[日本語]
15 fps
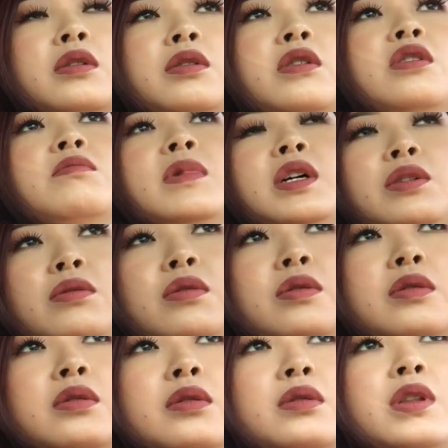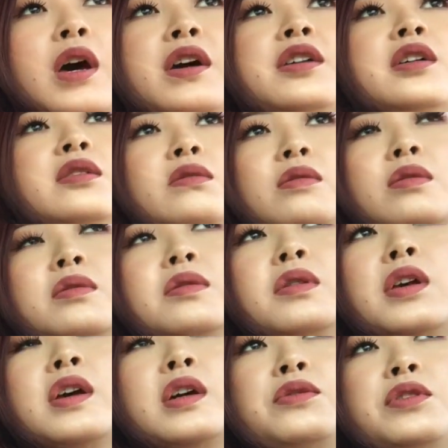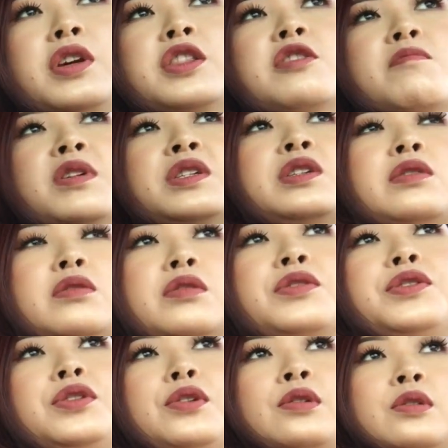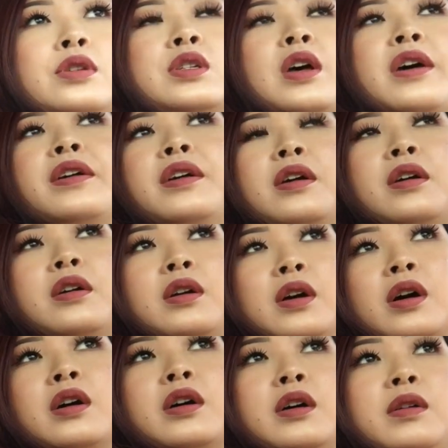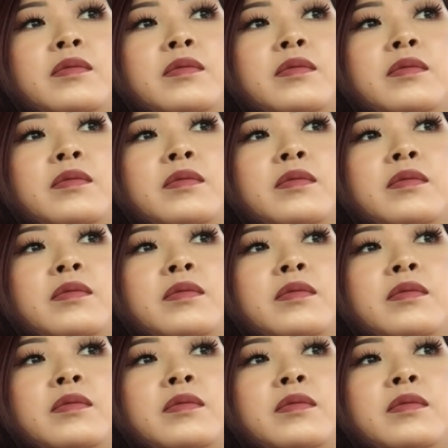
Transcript: 車のタイヤの空気が抜けてますよっていうサインが